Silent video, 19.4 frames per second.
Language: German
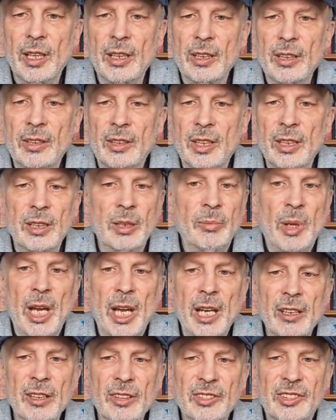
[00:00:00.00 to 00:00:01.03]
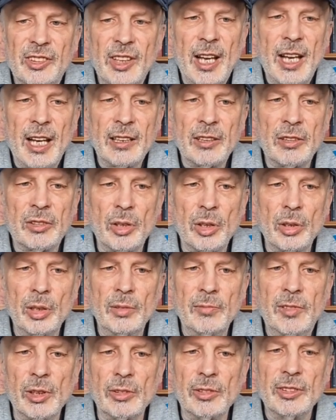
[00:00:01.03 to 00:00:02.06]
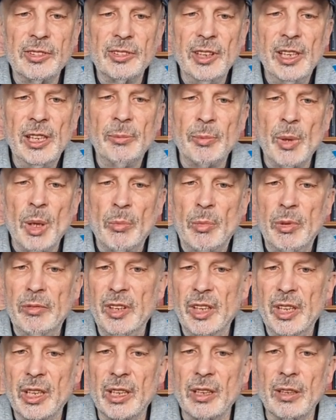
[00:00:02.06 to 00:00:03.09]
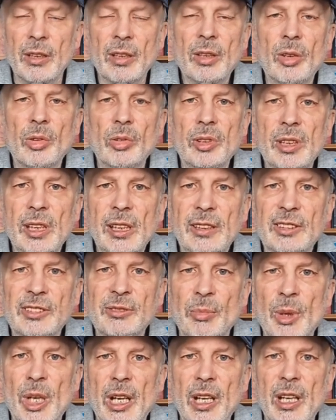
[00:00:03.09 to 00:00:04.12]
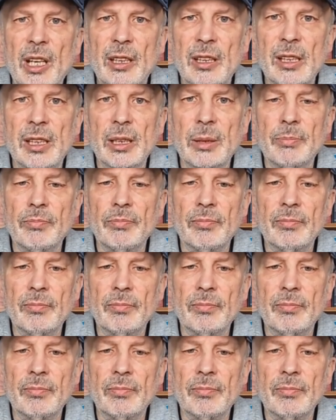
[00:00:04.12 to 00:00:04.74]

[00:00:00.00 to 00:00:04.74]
denn im engen Sarg können wir uns nicht mehr bewegen und nichts mehr erleben.